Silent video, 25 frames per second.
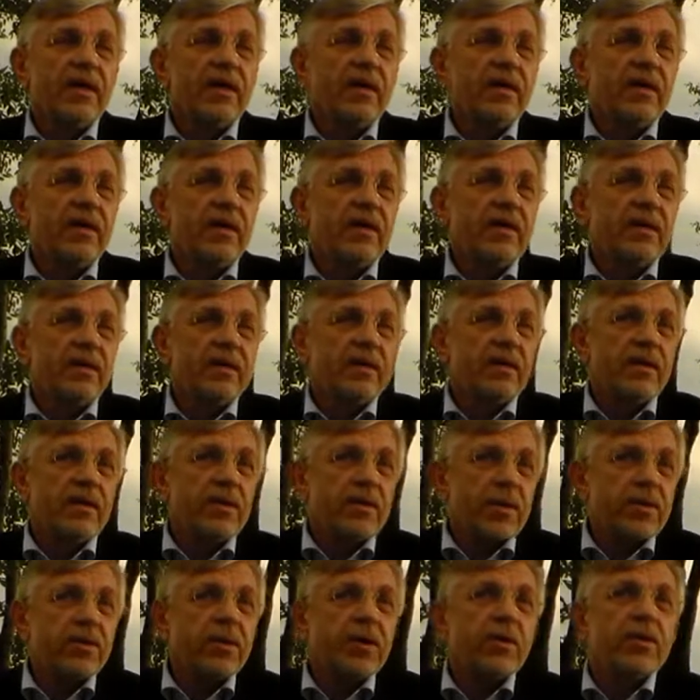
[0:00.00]
y,
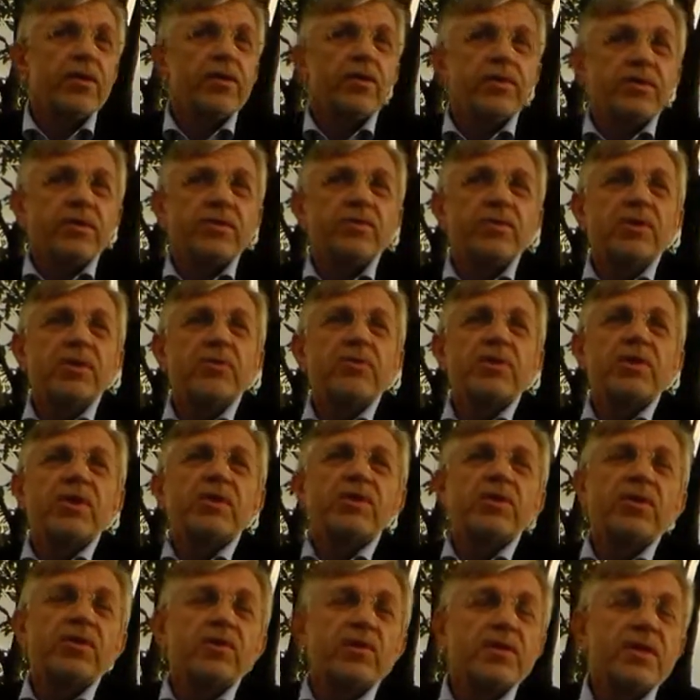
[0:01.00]
no to oczywiście
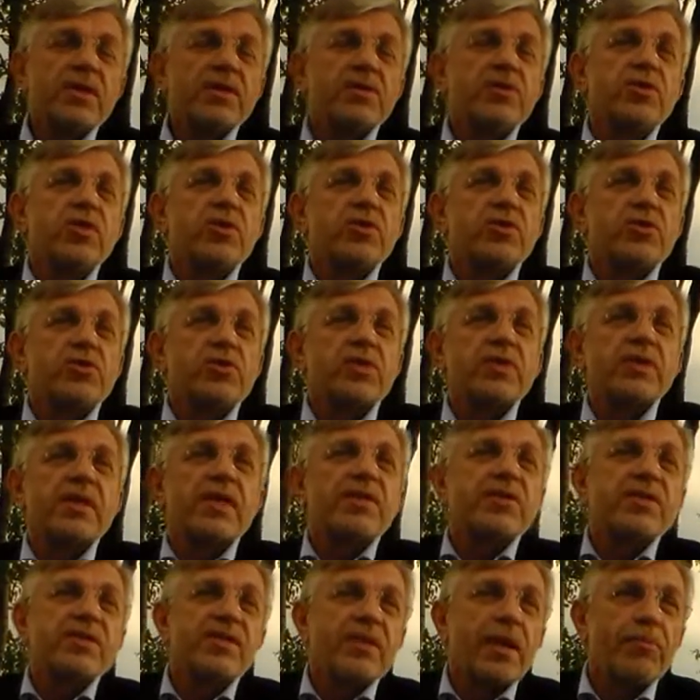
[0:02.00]
myślę, że to jest gdzieś
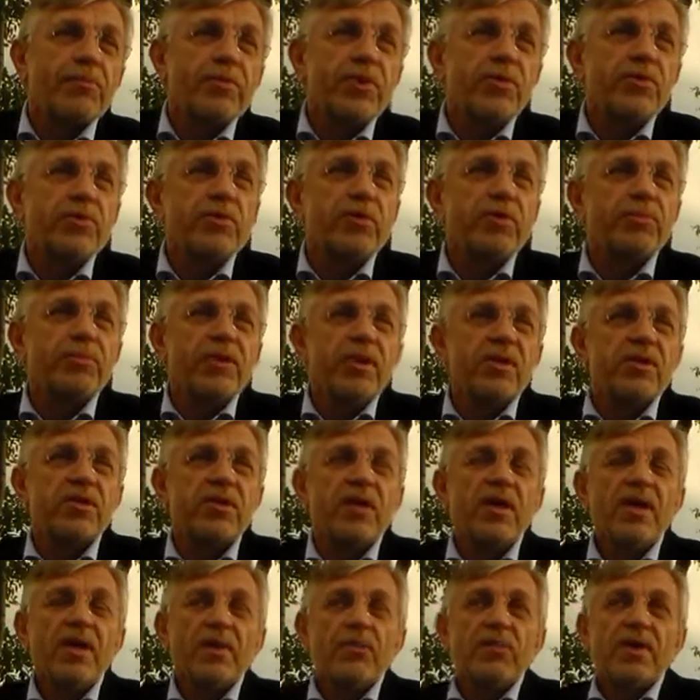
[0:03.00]
300-350
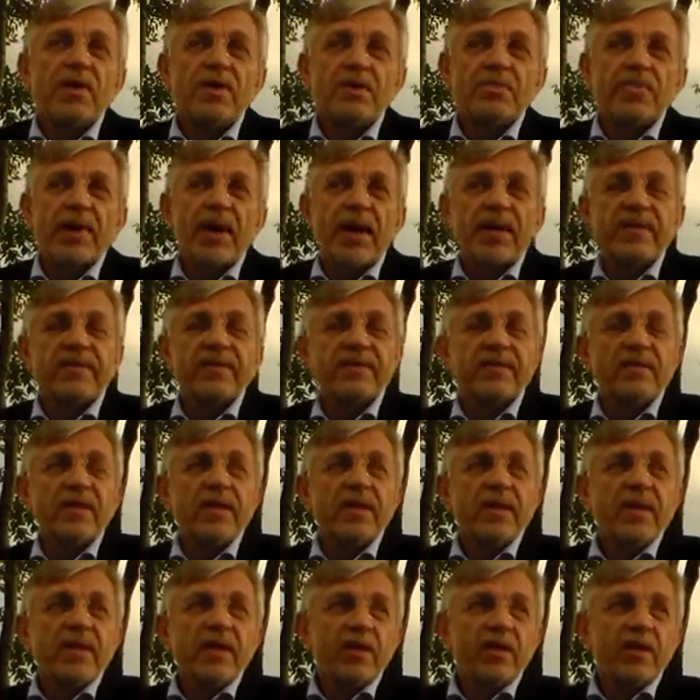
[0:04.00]
miejsc, miejsc pracy.